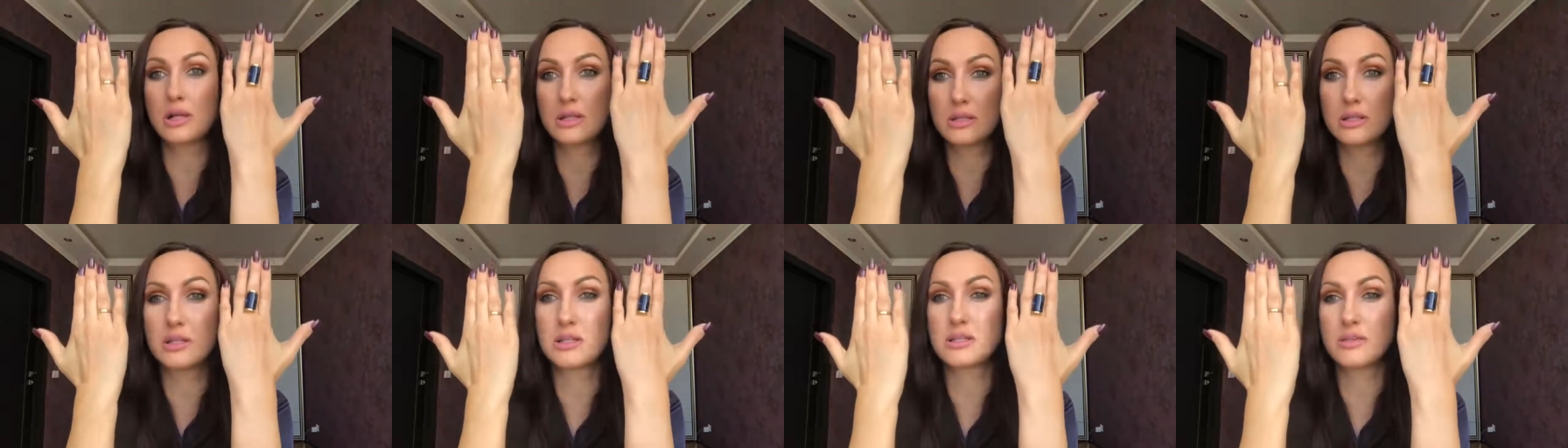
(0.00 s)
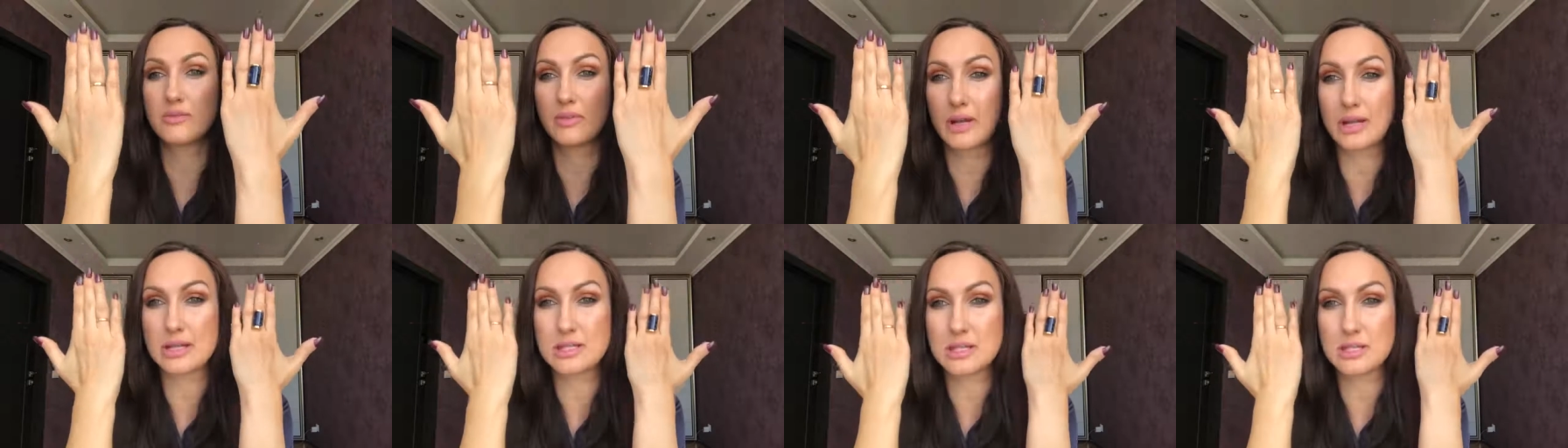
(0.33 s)

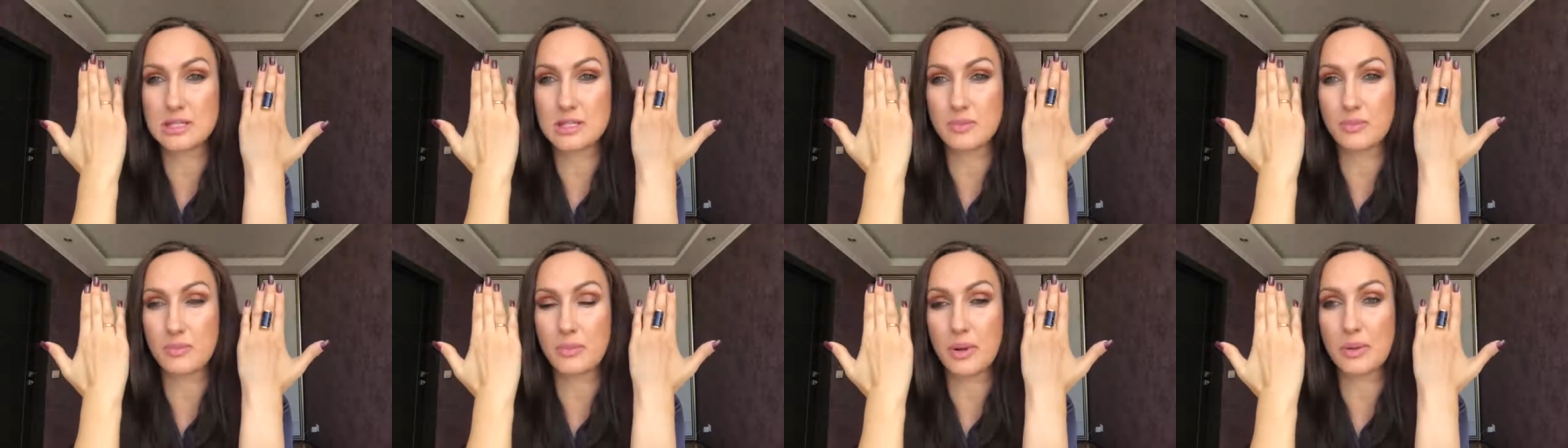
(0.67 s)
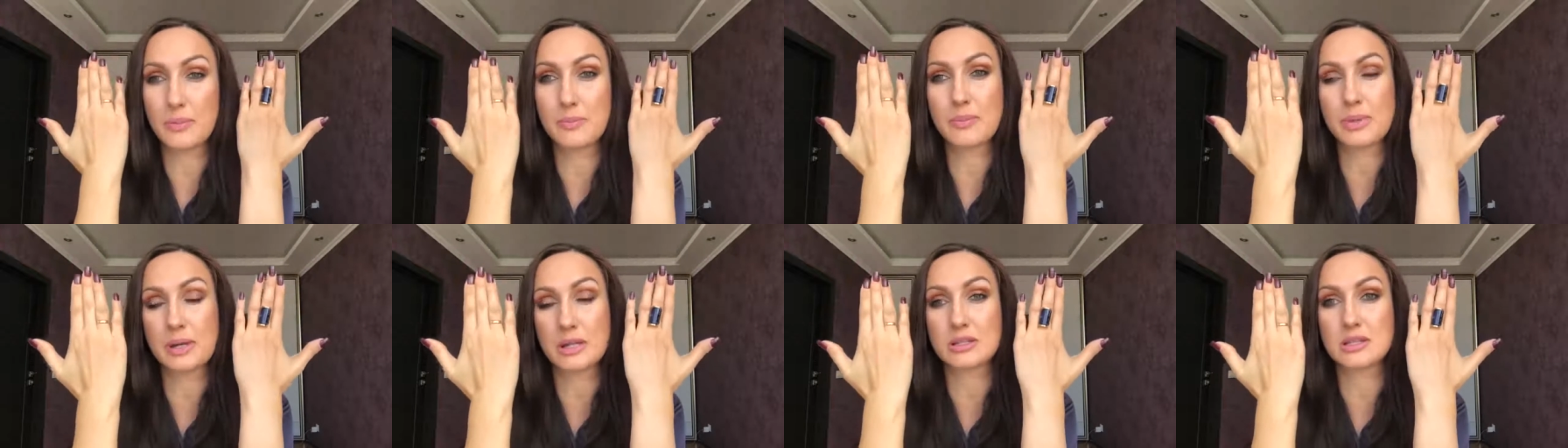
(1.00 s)
если вы хотите
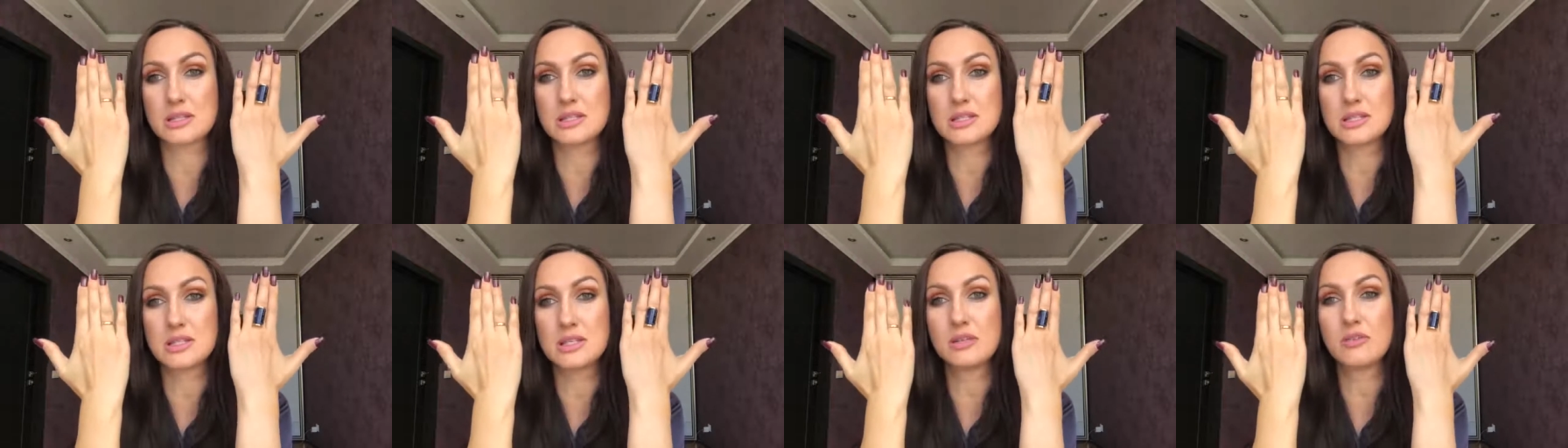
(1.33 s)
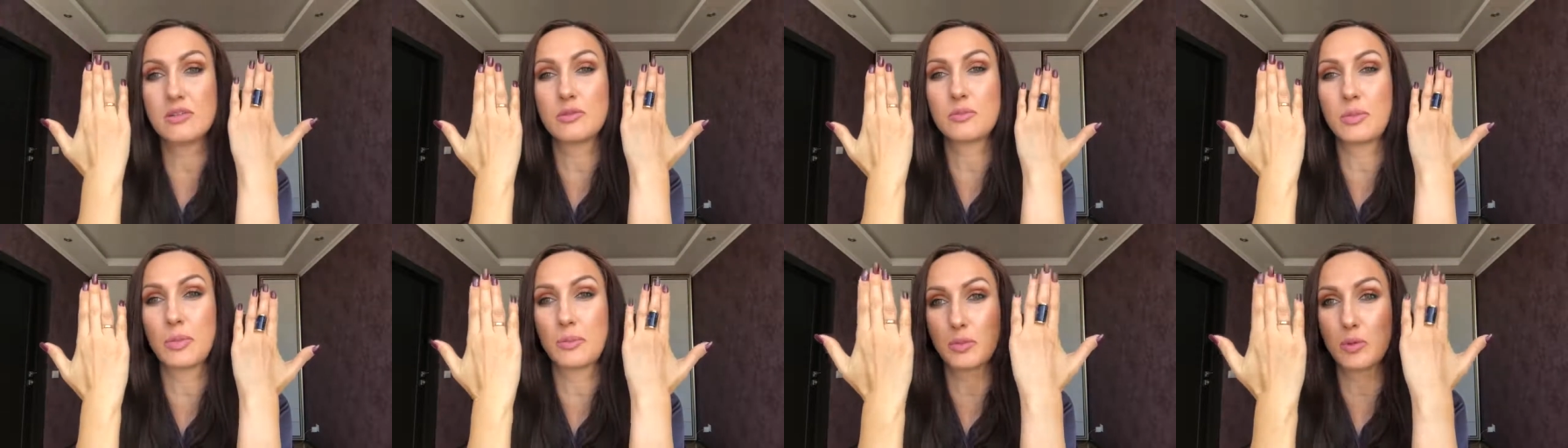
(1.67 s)

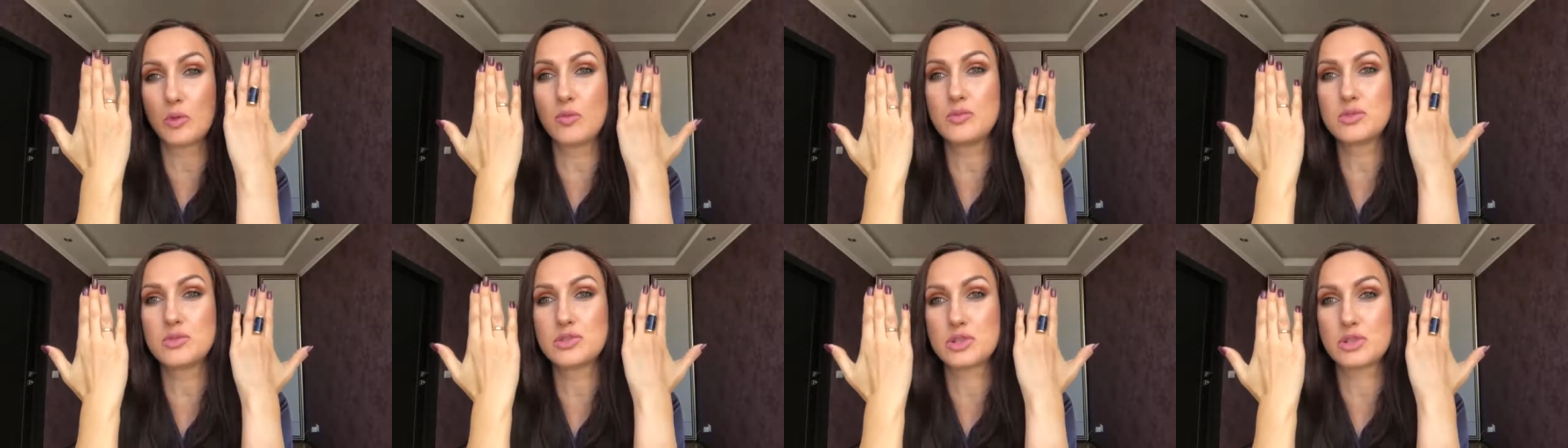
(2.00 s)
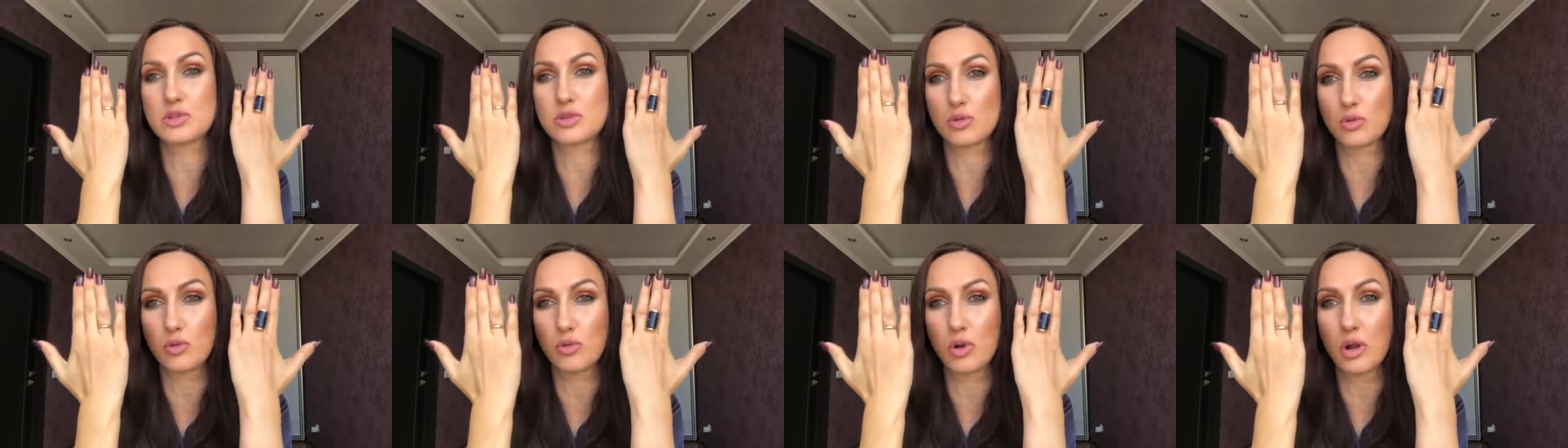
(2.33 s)
протестировать, пробуйте
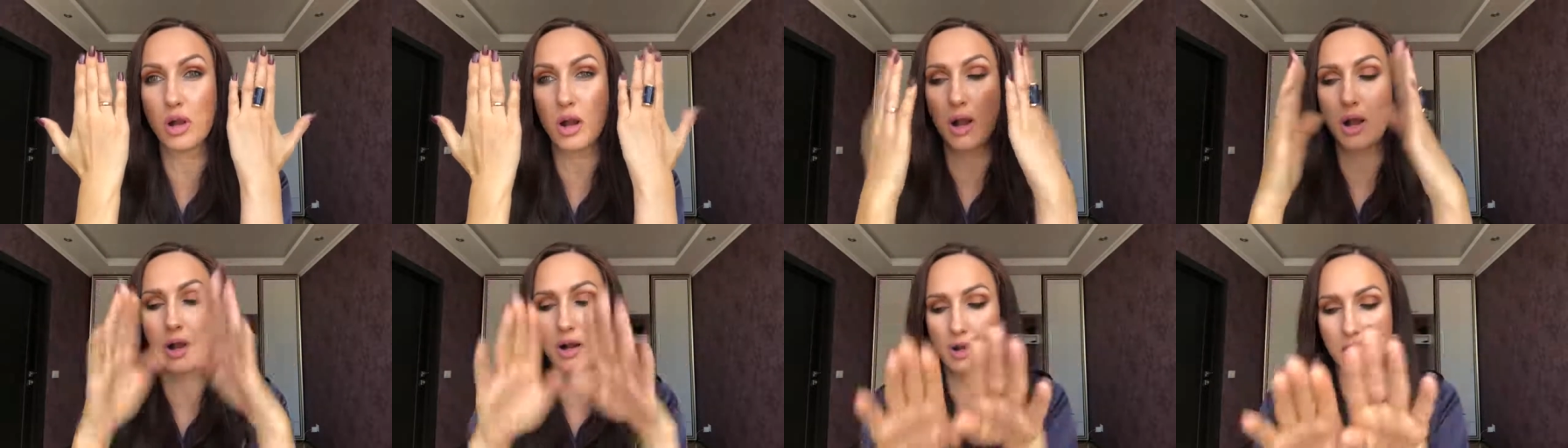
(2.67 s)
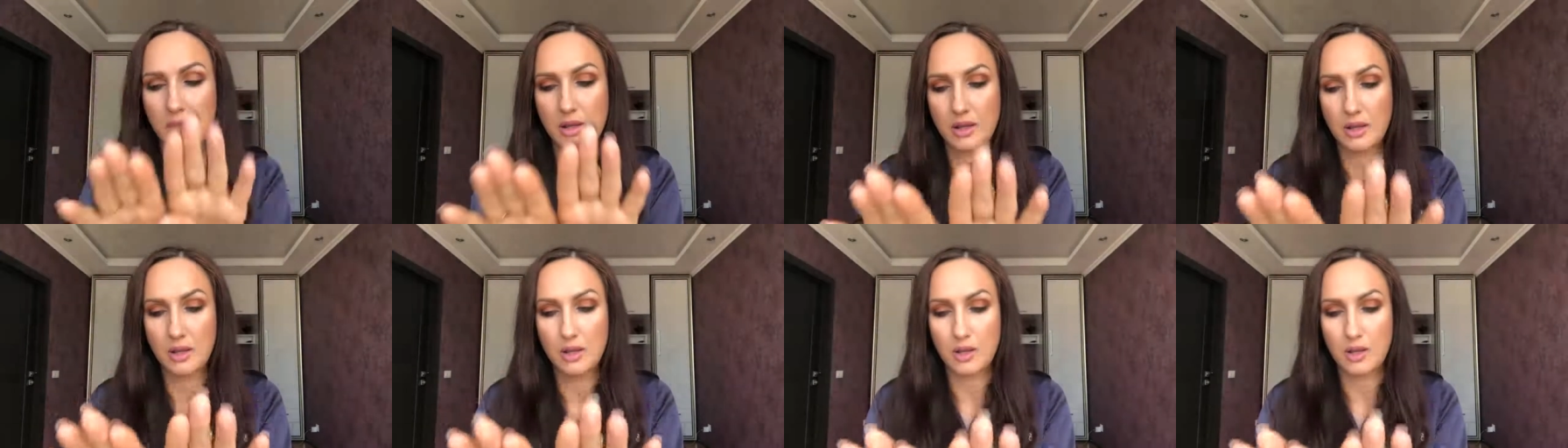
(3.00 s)
на руках.